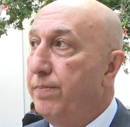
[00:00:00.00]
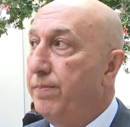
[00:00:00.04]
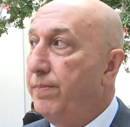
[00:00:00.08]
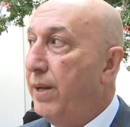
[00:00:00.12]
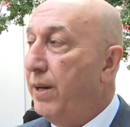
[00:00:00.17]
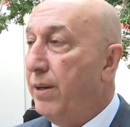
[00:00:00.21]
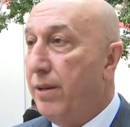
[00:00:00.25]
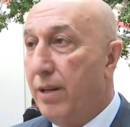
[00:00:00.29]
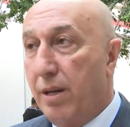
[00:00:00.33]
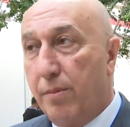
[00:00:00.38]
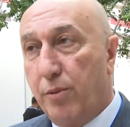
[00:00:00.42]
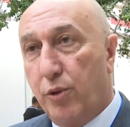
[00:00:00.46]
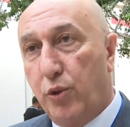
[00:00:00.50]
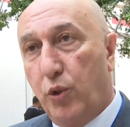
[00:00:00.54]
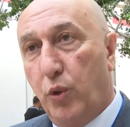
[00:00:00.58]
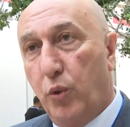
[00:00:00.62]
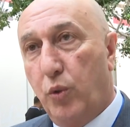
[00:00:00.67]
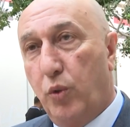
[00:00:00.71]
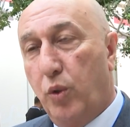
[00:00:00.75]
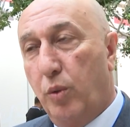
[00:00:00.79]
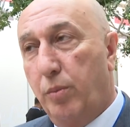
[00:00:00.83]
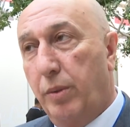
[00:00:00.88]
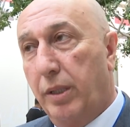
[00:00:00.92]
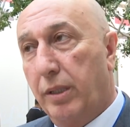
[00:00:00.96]
برنامج
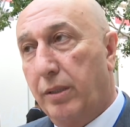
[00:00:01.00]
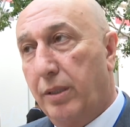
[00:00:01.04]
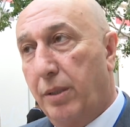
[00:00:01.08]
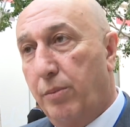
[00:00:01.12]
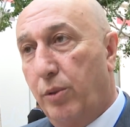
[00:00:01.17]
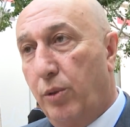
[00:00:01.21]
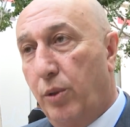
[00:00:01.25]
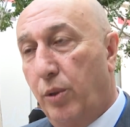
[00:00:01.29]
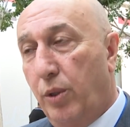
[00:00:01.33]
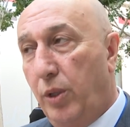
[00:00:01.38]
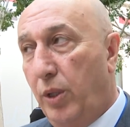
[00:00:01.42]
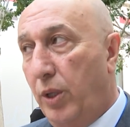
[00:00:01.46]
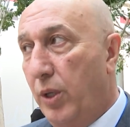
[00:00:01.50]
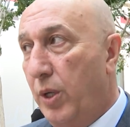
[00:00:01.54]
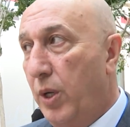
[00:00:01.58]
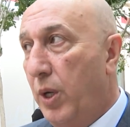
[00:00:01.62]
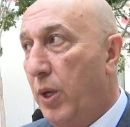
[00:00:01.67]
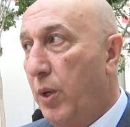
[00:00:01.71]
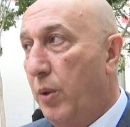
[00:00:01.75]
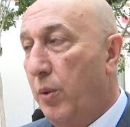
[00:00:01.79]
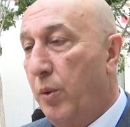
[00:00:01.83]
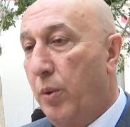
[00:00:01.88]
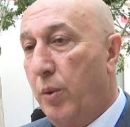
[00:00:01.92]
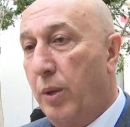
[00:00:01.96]
حكومي طموح
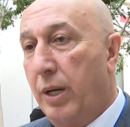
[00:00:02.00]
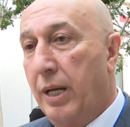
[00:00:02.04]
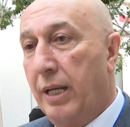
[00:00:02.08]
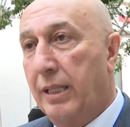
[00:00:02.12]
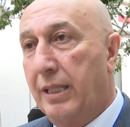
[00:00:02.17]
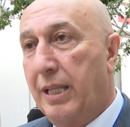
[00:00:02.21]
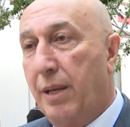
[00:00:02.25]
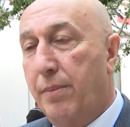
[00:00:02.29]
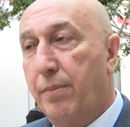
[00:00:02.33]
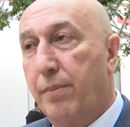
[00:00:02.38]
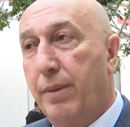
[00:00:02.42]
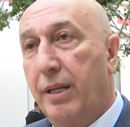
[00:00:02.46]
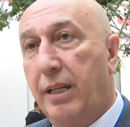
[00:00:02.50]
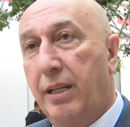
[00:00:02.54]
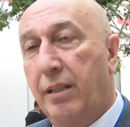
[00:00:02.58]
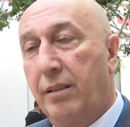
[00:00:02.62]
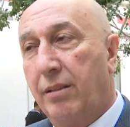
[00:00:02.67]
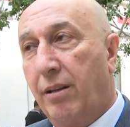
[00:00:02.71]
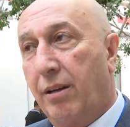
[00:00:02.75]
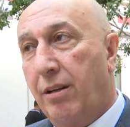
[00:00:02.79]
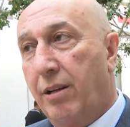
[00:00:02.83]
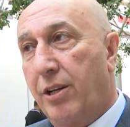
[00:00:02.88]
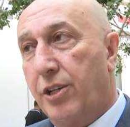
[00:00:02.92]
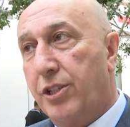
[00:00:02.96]
وتم
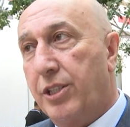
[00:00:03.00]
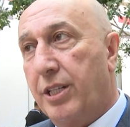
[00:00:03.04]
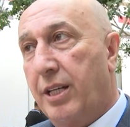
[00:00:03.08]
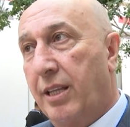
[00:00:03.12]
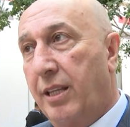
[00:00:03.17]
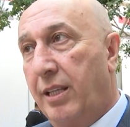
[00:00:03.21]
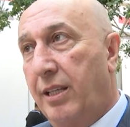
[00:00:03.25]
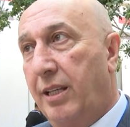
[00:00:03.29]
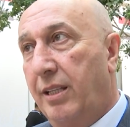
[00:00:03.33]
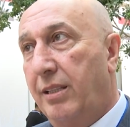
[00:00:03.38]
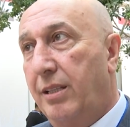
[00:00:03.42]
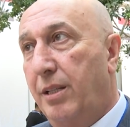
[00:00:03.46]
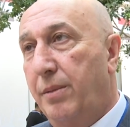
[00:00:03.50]
إدراج قضية